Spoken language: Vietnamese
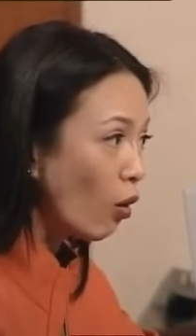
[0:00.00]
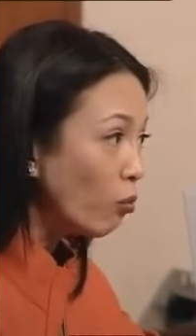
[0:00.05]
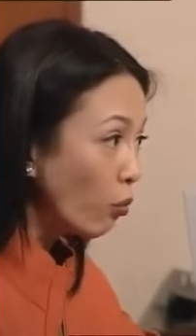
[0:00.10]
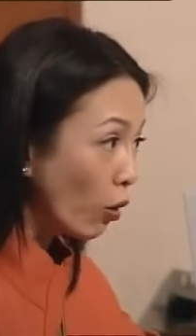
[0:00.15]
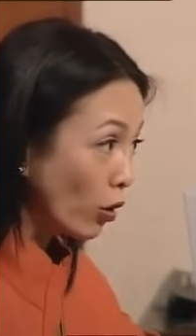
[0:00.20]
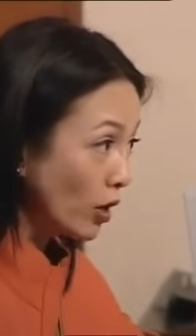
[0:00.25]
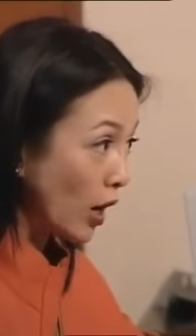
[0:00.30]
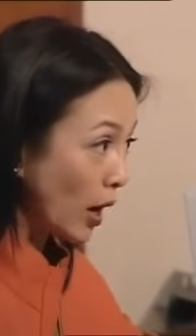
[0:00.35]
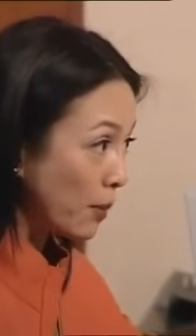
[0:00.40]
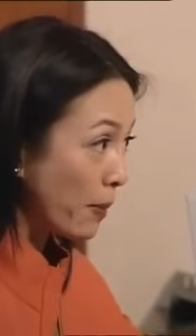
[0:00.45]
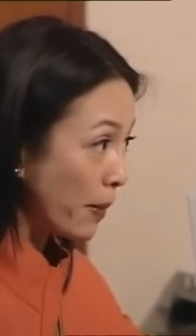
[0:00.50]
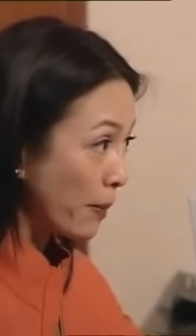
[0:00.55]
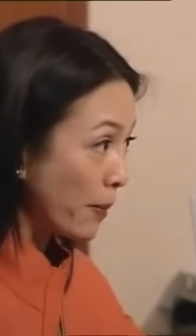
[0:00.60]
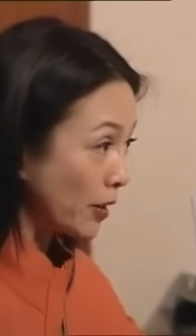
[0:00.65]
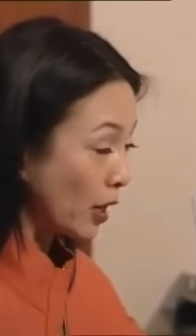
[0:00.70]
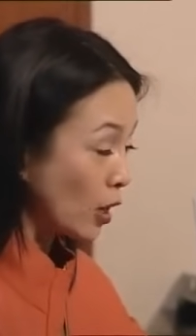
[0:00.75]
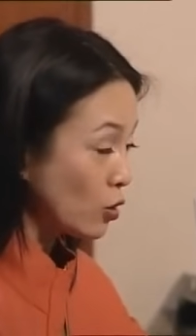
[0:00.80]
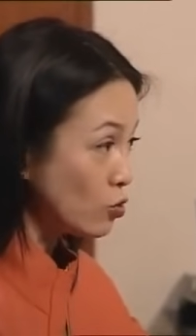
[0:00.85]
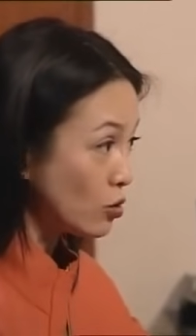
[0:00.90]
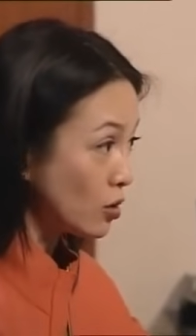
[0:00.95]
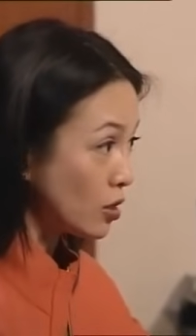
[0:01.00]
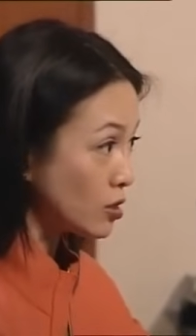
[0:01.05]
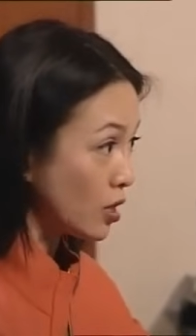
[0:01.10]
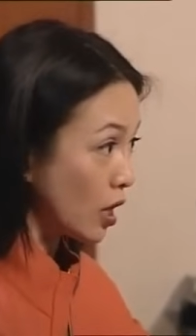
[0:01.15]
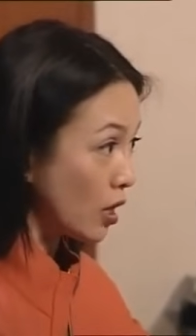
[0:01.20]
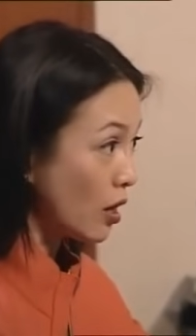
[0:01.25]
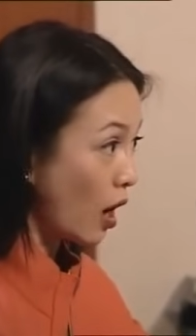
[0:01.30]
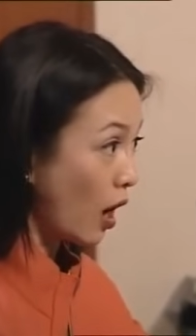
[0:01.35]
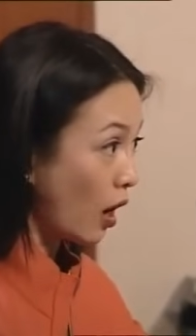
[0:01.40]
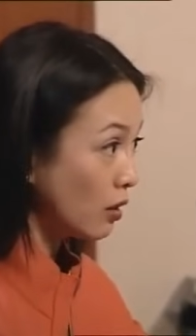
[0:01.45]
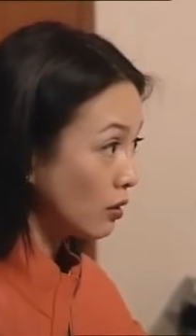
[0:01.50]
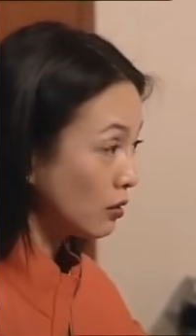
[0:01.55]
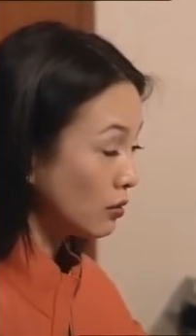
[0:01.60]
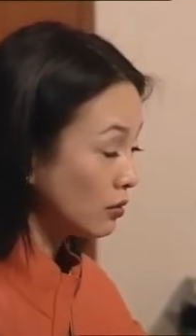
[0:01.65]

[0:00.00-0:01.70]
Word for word: Tôi không thể khoanh tay đứng nhìn anh chết